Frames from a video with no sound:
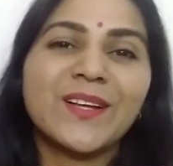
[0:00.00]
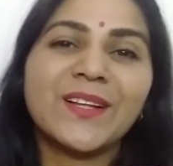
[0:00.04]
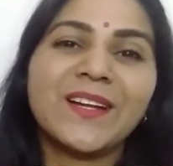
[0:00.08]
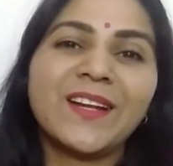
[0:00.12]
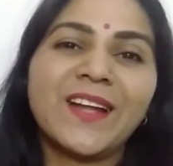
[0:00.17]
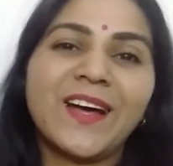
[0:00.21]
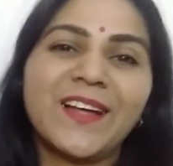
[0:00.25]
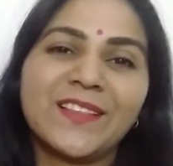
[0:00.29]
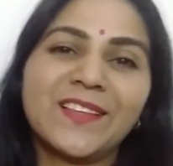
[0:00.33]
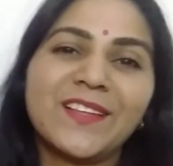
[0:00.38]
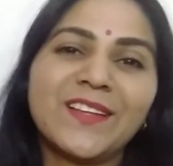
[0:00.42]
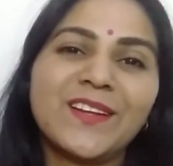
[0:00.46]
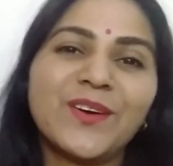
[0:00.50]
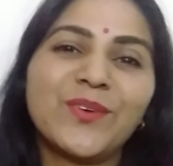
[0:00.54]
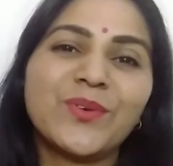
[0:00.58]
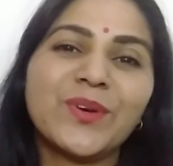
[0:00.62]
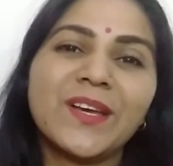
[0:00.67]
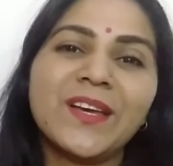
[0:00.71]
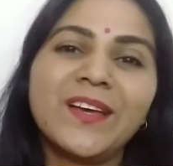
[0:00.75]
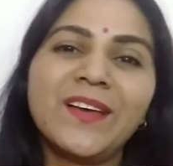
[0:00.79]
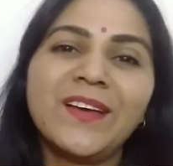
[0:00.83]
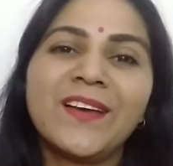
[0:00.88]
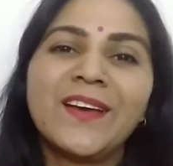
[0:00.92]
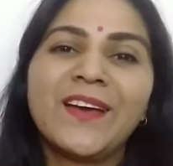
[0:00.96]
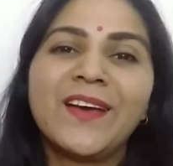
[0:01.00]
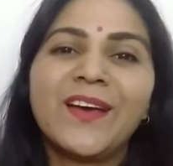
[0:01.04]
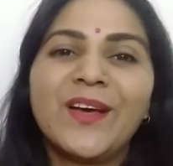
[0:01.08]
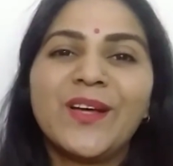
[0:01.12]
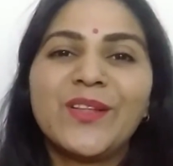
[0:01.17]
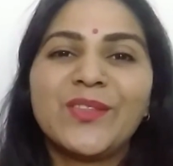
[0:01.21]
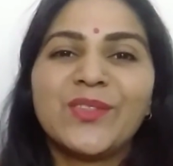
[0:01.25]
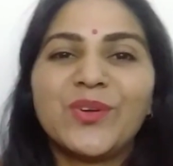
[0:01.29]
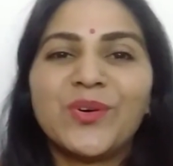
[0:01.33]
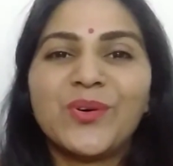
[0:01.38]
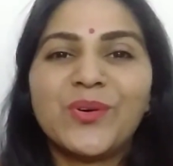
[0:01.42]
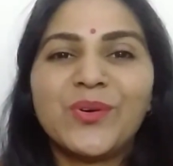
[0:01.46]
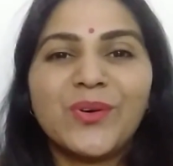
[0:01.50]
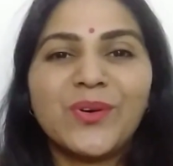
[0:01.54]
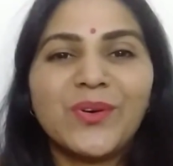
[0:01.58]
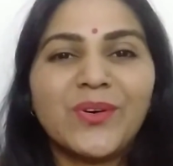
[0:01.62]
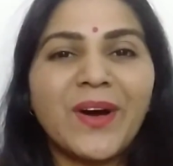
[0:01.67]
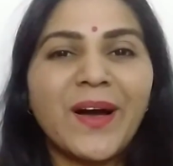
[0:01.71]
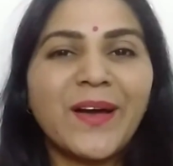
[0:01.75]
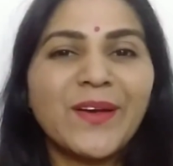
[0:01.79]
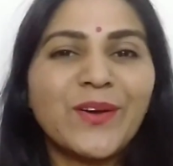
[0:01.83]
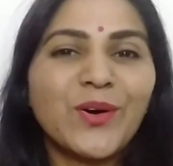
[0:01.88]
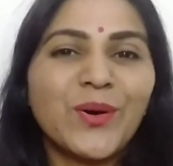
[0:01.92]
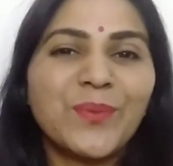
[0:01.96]
लाती रहूँगी
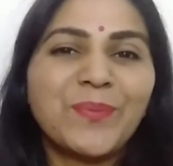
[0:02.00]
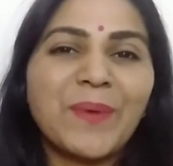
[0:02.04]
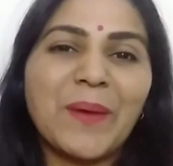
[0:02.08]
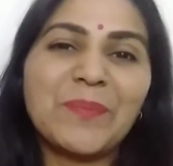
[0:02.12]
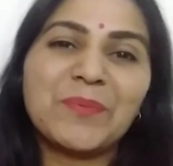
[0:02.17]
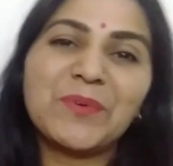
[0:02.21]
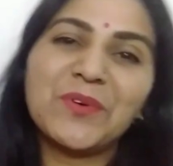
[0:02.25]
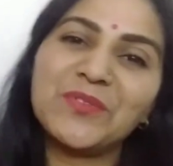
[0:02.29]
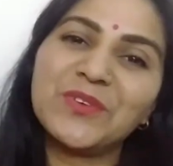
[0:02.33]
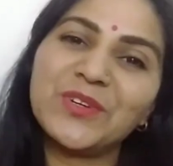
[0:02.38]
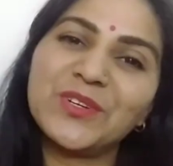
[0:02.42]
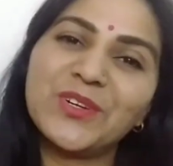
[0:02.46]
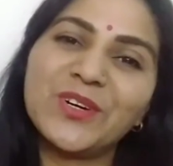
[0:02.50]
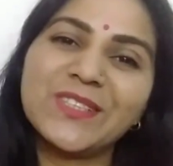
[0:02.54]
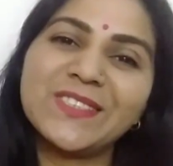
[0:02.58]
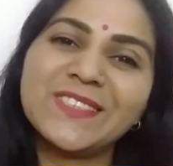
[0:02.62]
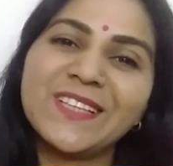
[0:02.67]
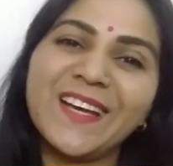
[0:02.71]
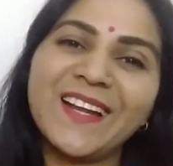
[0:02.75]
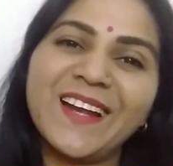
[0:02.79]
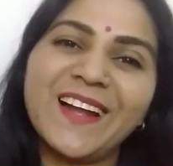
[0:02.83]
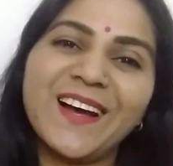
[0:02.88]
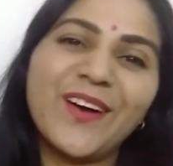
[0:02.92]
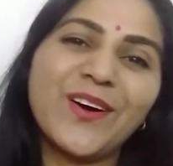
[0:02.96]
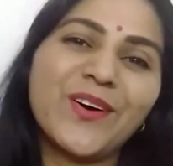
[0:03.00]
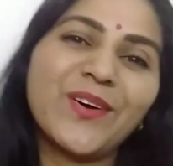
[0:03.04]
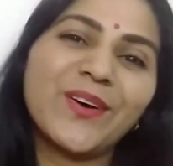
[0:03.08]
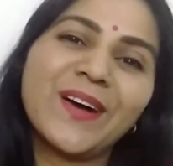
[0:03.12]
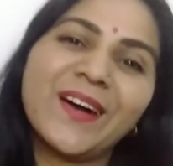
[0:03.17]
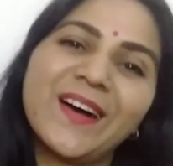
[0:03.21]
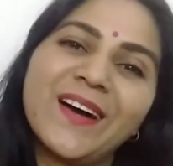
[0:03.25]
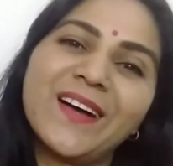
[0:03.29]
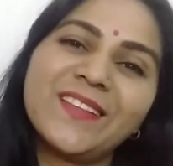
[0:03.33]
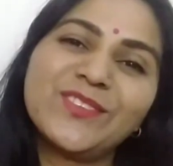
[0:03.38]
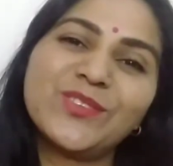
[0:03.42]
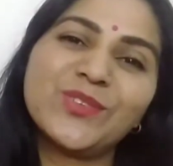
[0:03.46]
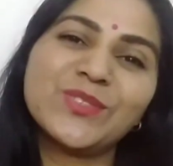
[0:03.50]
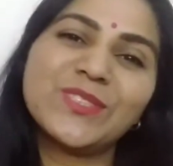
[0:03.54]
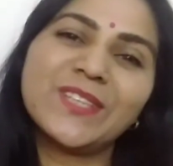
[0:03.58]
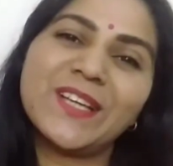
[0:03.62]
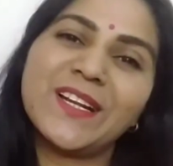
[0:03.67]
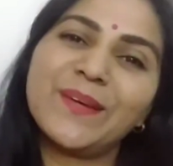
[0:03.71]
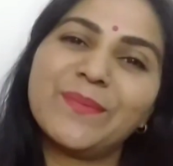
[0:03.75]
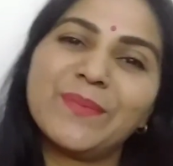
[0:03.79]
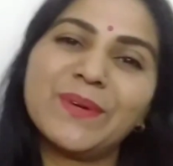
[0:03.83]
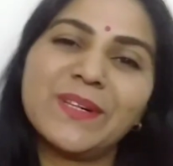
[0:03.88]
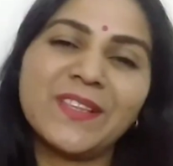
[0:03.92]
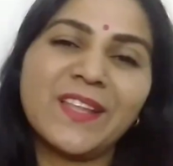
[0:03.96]
तो आई होप आपको वीडियो अच्छा ही लगा होगा तो
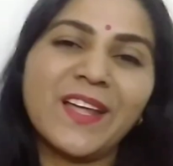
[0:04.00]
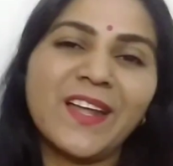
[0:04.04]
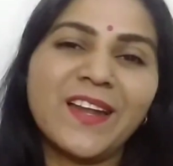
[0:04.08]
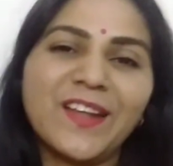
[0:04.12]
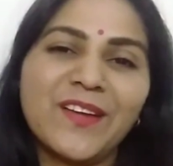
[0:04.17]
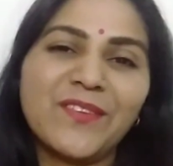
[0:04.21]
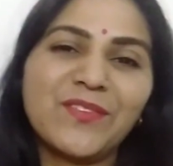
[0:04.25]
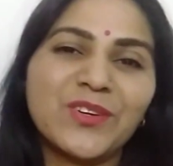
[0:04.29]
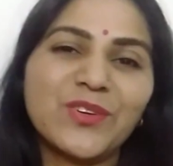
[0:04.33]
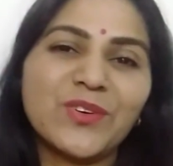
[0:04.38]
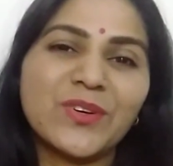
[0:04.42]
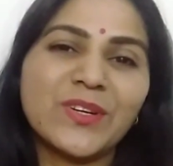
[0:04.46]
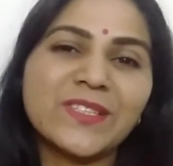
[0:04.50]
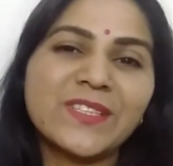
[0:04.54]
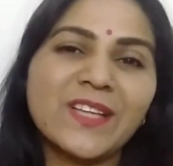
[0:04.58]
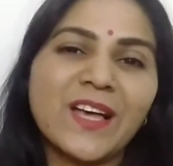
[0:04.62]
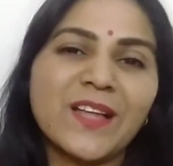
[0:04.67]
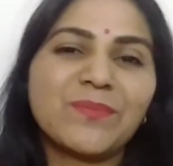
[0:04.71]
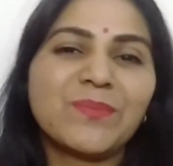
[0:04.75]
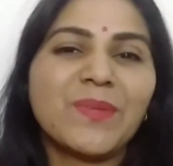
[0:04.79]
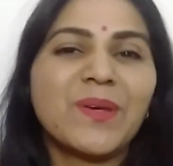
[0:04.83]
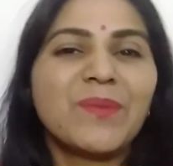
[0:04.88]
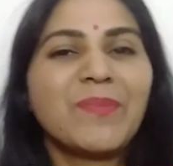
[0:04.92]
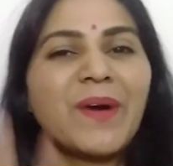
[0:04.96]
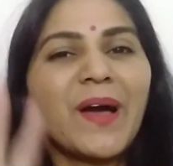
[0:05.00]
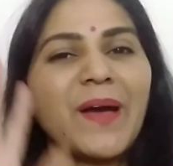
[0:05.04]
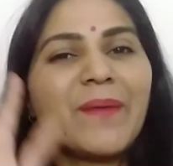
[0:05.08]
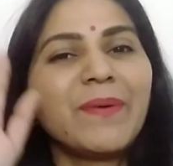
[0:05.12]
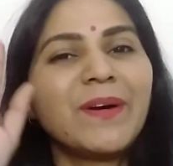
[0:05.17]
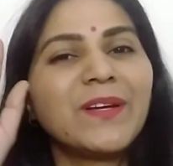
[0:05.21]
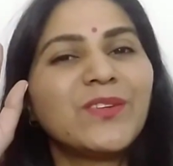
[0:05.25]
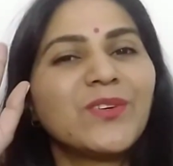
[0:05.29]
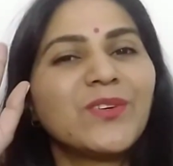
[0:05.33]
चलिए मिलते हैं नए वीडियो के साथ में बाय बाय